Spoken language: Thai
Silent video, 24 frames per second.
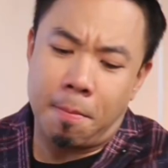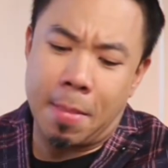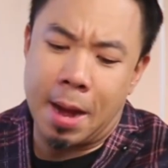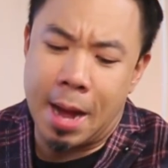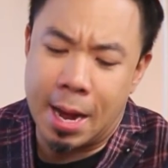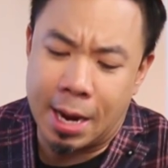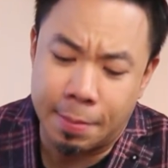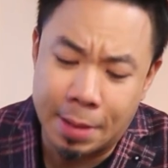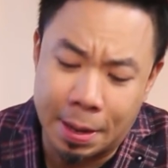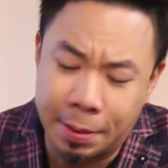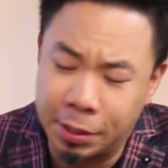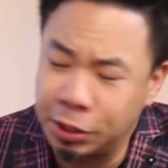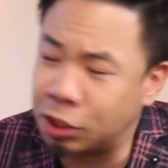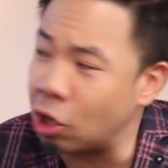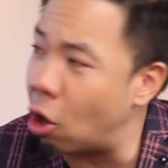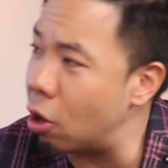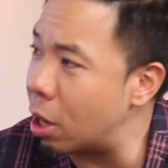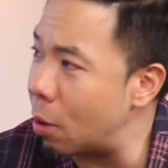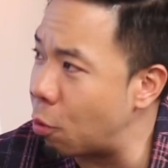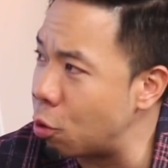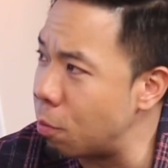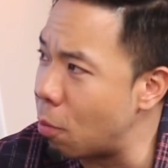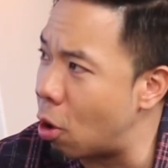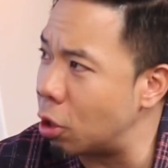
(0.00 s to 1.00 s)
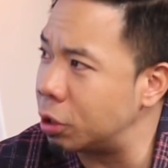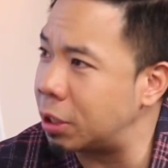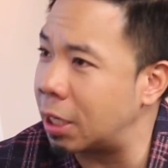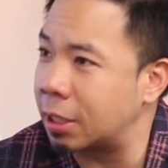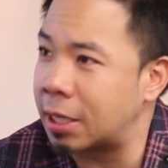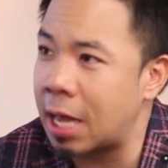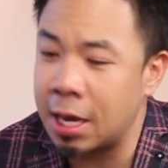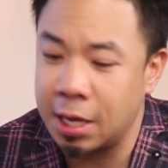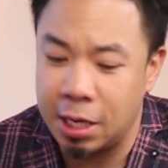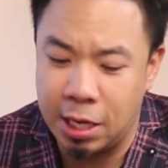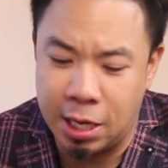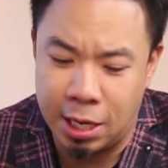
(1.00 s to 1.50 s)
มาคำถามที่2ครับคุณหมอจาก
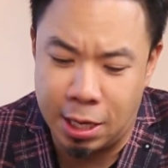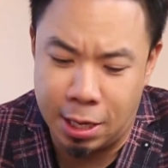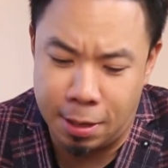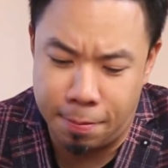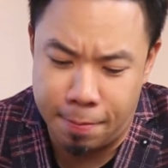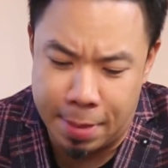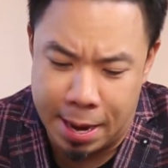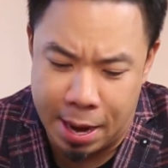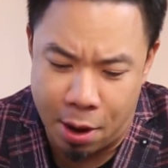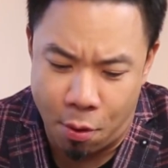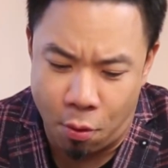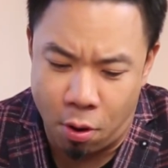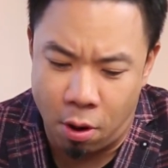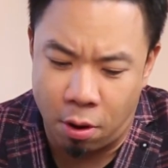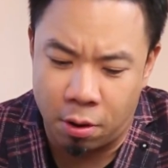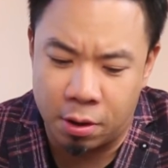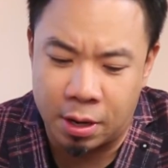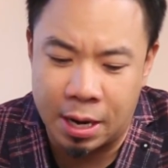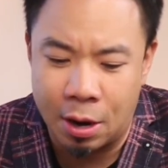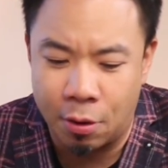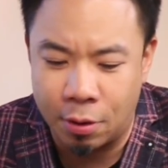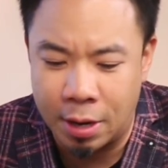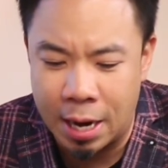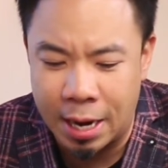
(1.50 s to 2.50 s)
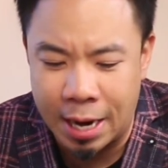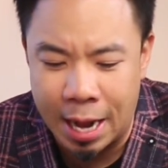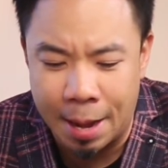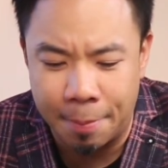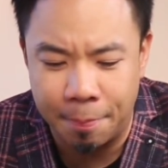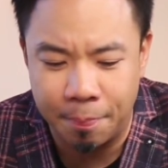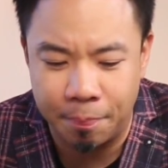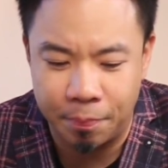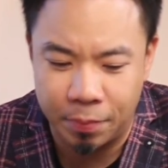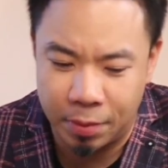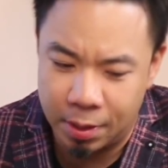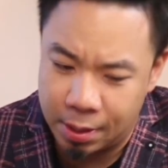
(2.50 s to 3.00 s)
ทางอีเมลของเรานะครับ